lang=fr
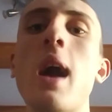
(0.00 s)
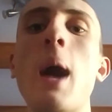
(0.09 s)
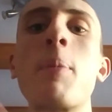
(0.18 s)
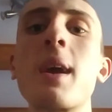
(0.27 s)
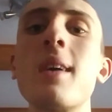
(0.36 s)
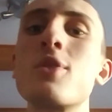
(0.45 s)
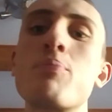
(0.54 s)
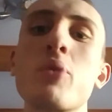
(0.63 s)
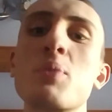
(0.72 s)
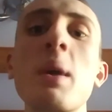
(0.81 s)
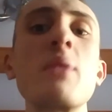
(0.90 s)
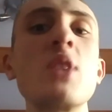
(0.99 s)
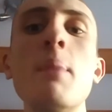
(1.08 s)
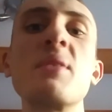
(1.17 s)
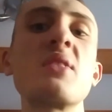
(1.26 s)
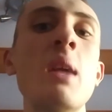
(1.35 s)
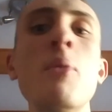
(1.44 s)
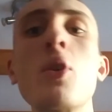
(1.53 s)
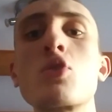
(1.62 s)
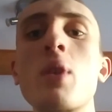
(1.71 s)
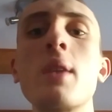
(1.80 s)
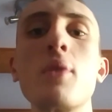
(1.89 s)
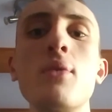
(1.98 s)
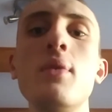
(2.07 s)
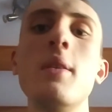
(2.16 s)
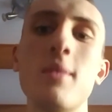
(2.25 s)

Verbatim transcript: après, je pense pas que vous allez passer la meilleure soirée de votre vie,